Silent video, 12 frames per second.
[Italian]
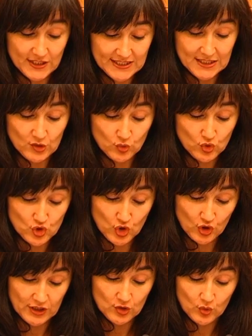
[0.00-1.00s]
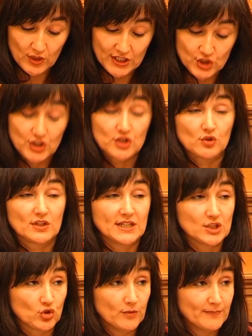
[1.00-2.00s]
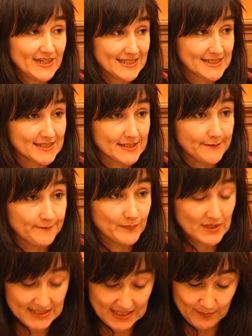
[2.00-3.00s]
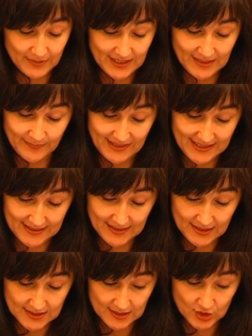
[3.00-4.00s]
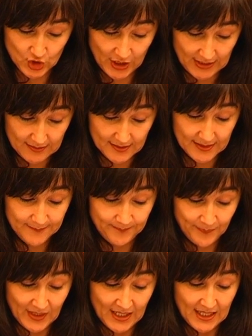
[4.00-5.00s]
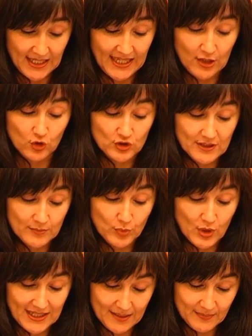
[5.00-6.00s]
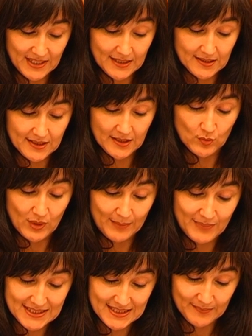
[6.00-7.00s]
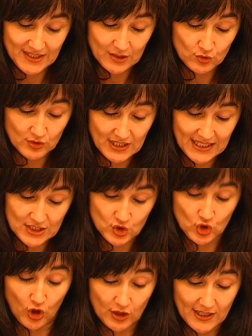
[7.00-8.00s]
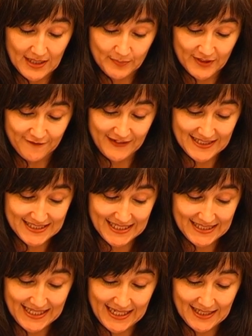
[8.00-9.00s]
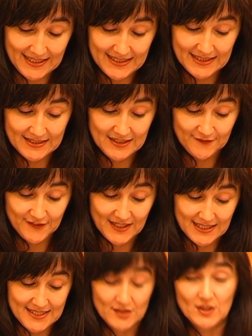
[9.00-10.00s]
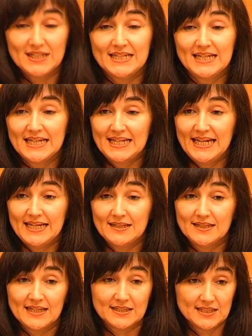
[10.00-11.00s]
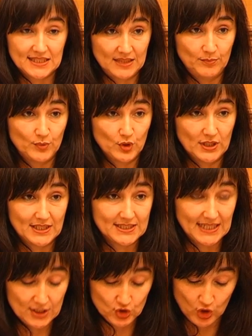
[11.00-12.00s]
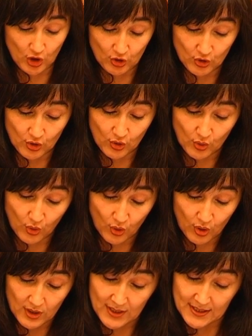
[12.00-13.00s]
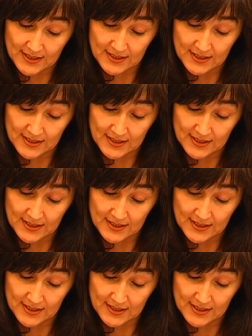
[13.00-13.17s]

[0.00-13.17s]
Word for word: l'istituzione di un registro delle scommesse, sempre da parte degli esercenti, e contemporaneamente un abbassamento della soglia per fare scattare l'identificazione dei clienti, ad esempio nelle sale gioco o